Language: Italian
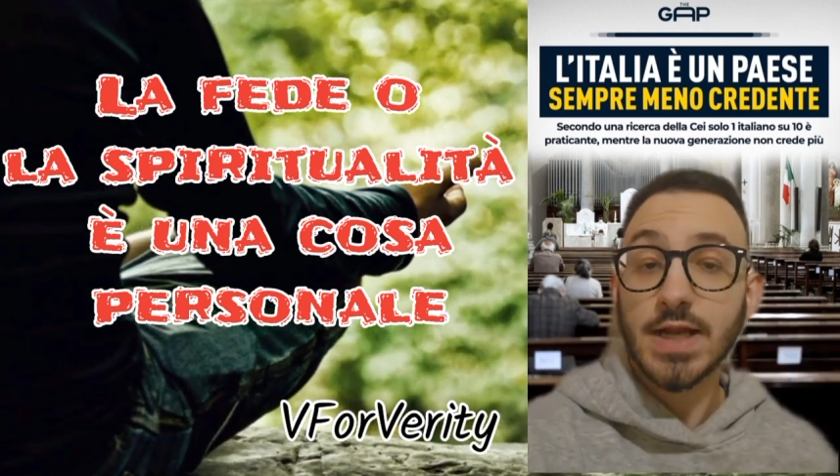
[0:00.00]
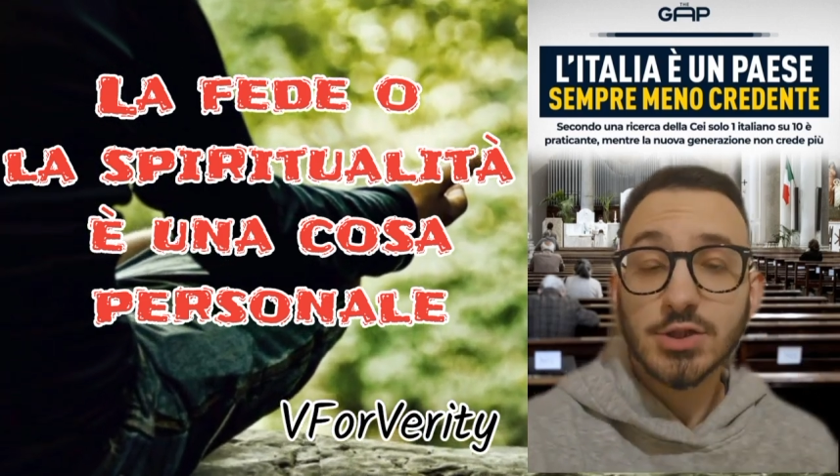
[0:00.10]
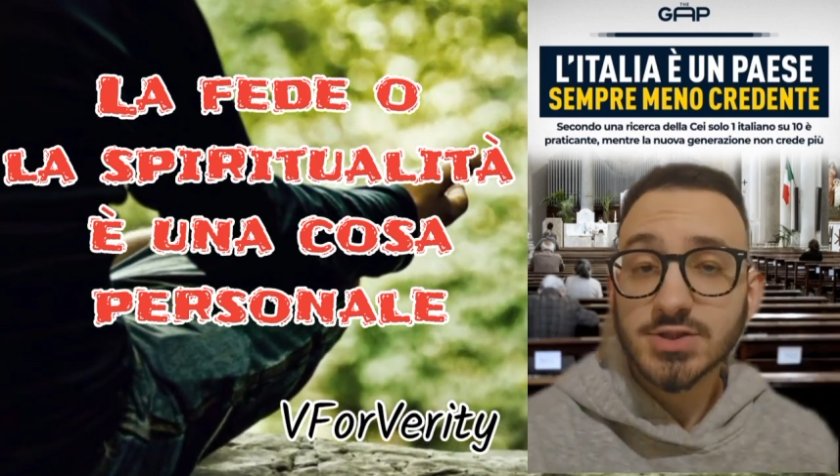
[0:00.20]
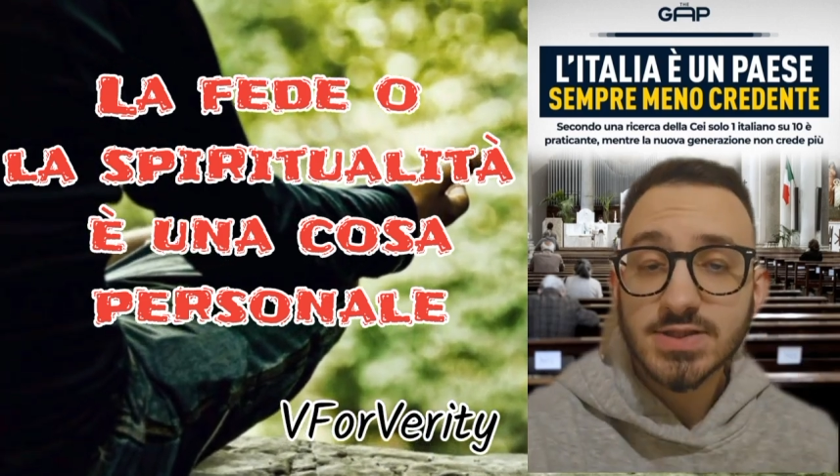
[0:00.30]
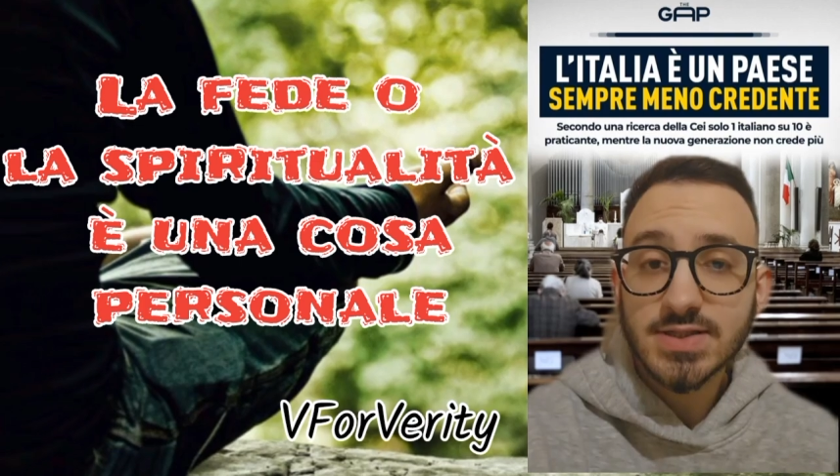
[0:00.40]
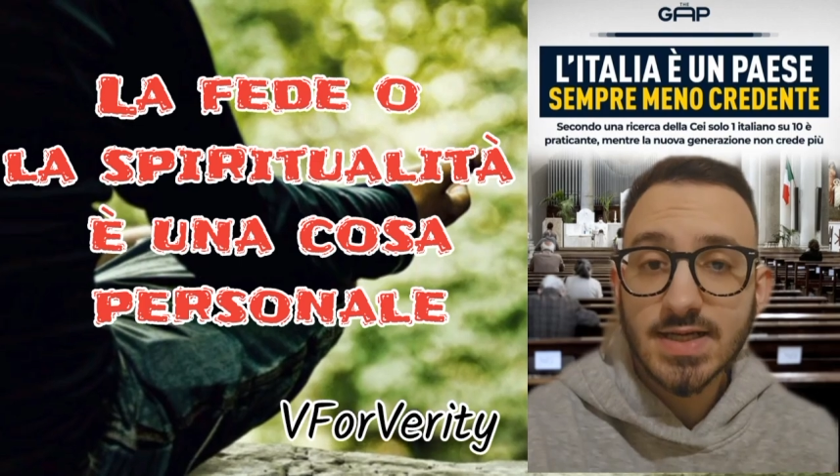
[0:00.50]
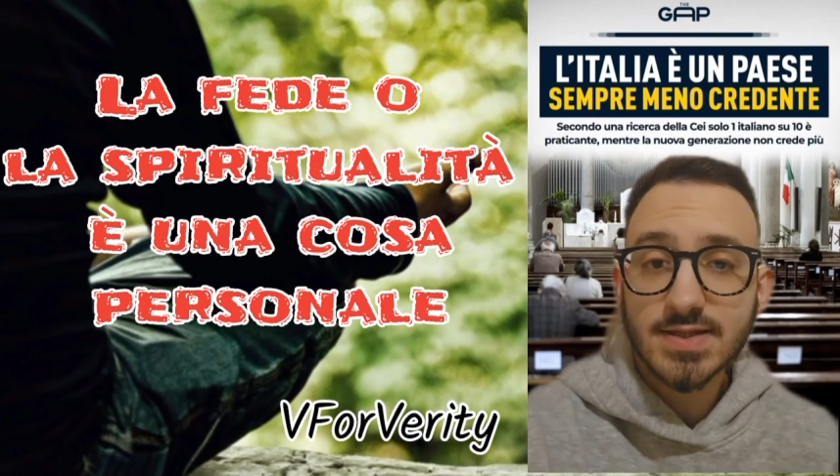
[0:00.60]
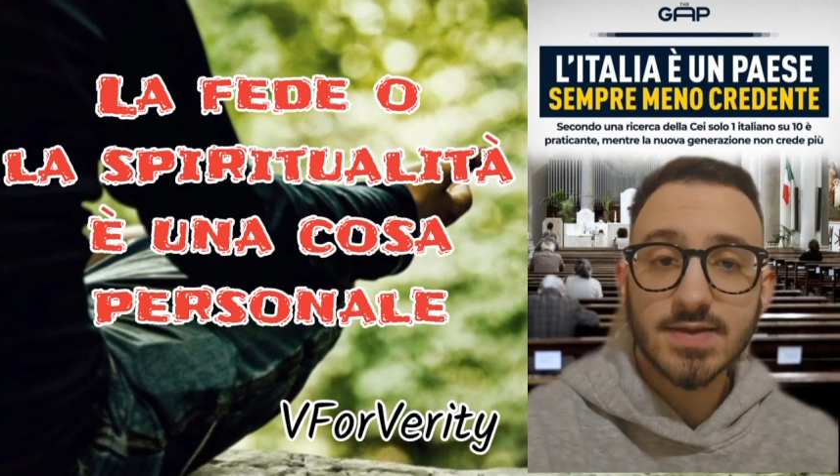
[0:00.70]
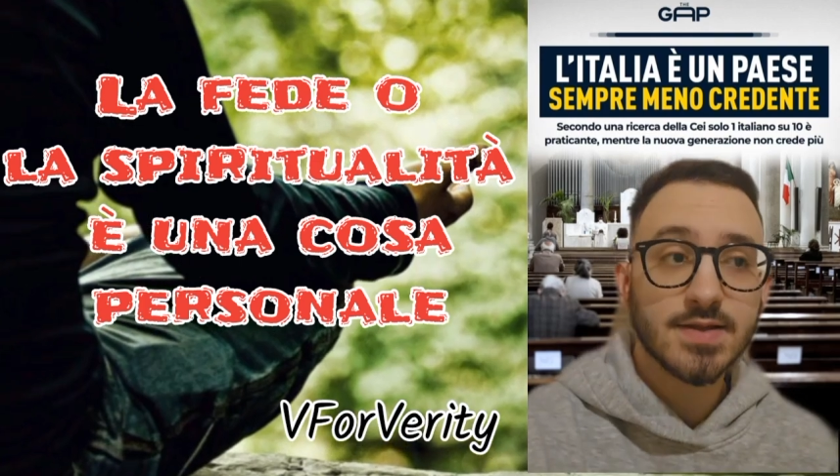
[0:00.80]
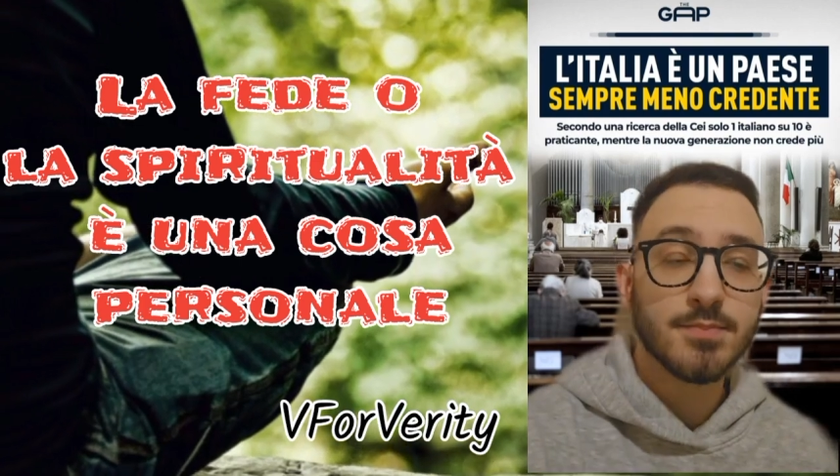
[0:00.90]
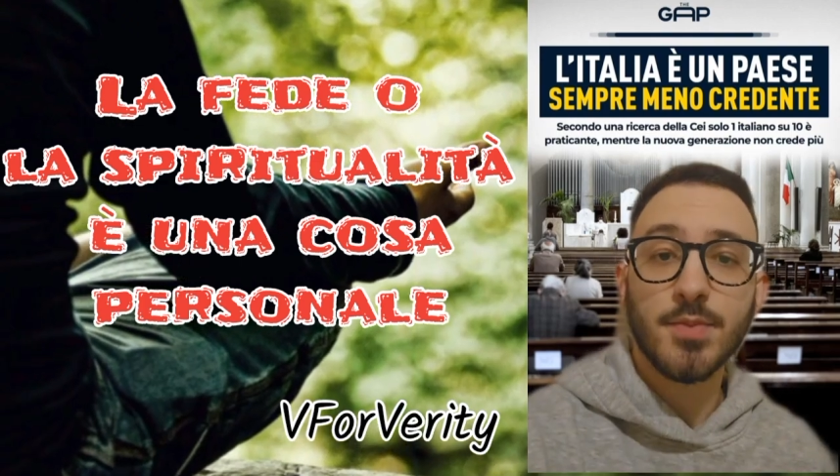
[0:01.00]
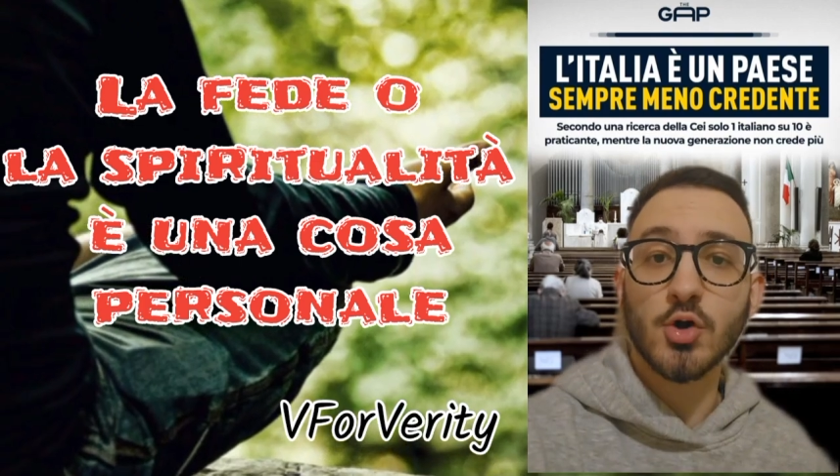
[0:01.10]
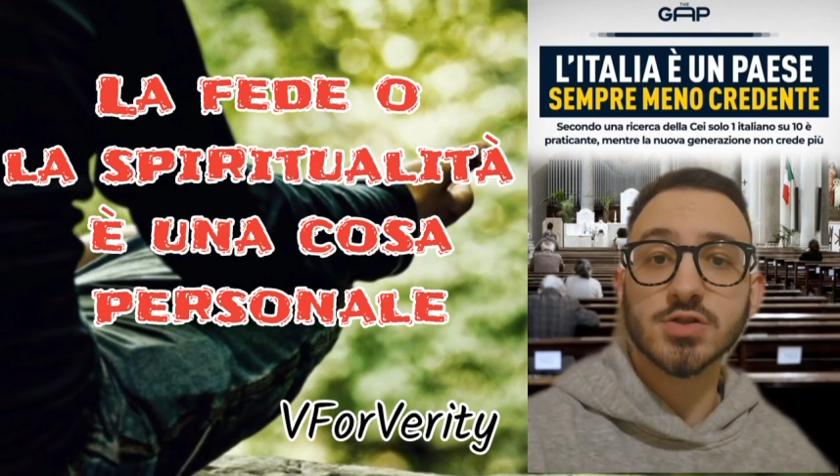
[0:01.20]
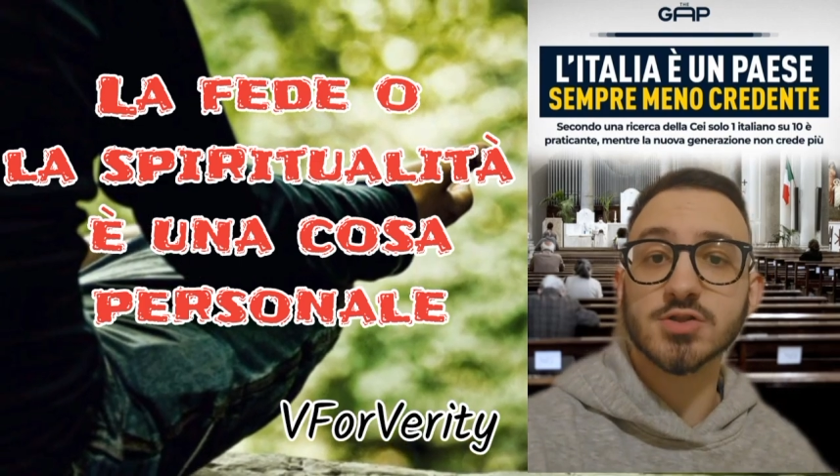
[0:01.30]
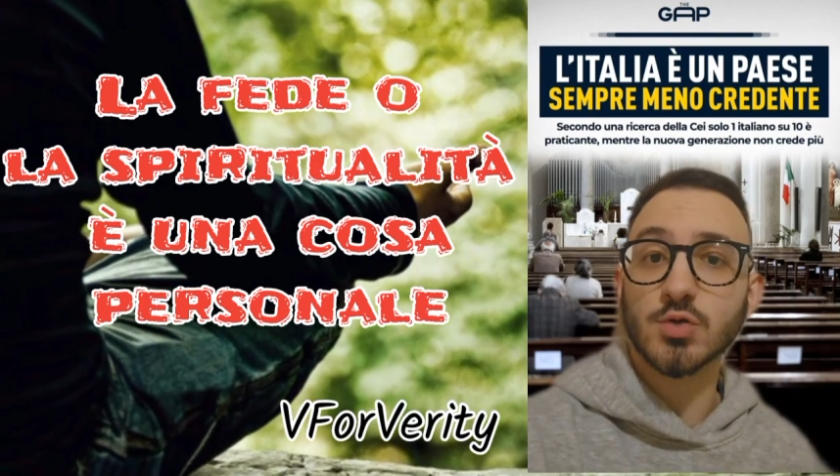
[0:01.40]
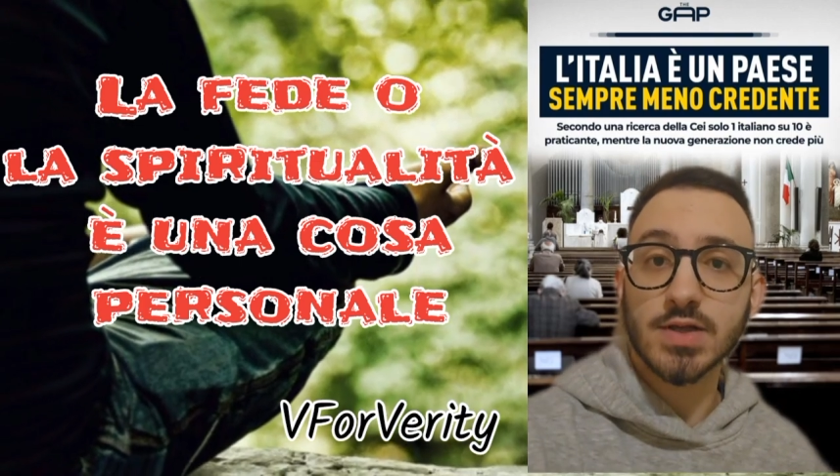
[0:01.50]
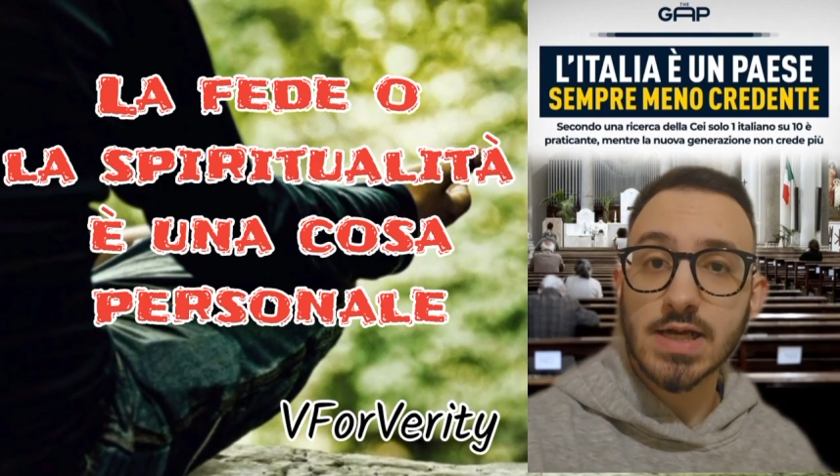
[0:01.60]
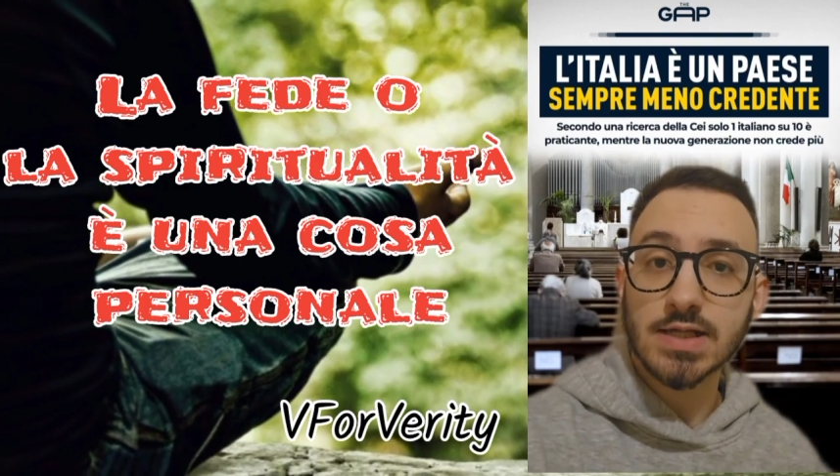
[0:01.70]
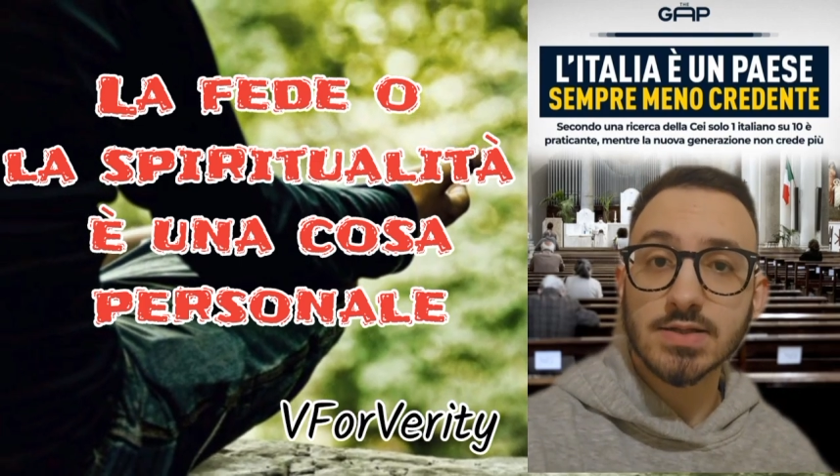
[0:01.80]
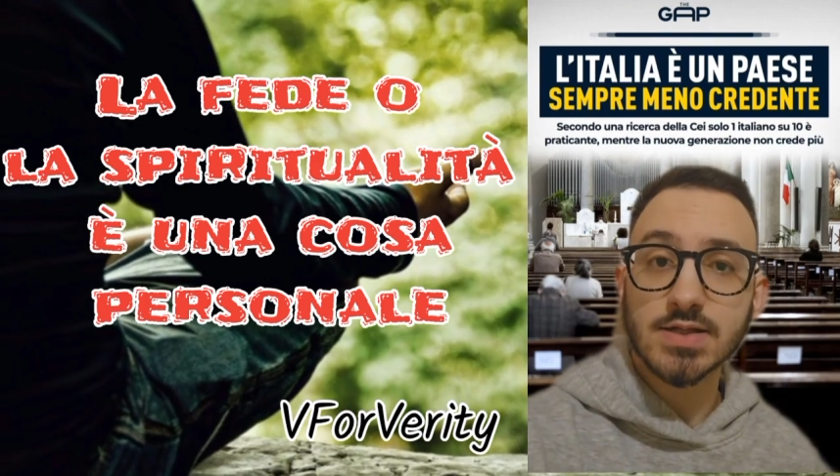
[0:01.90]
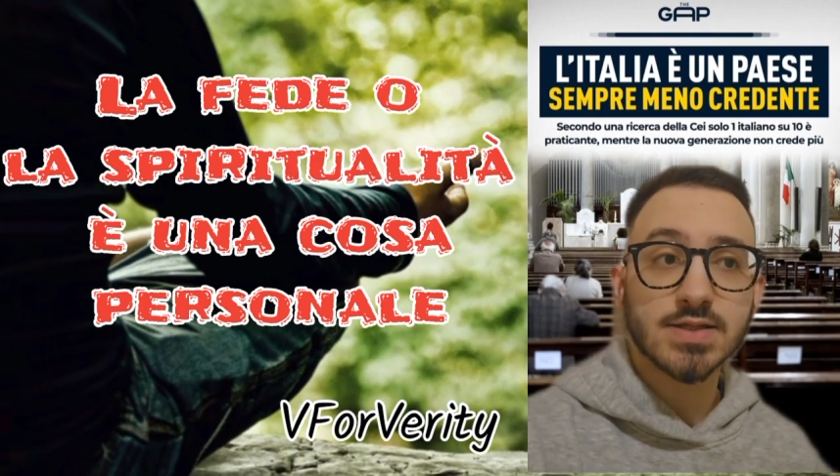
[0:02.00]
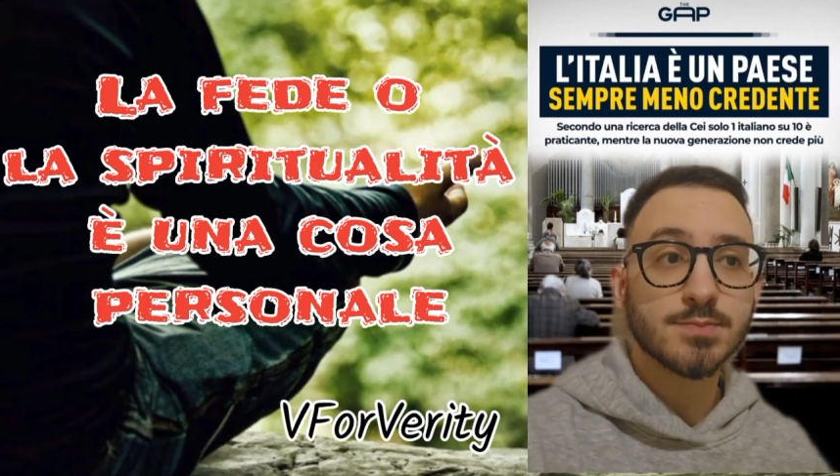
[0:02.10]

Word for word: E non si tratta di imporsi sugli altri,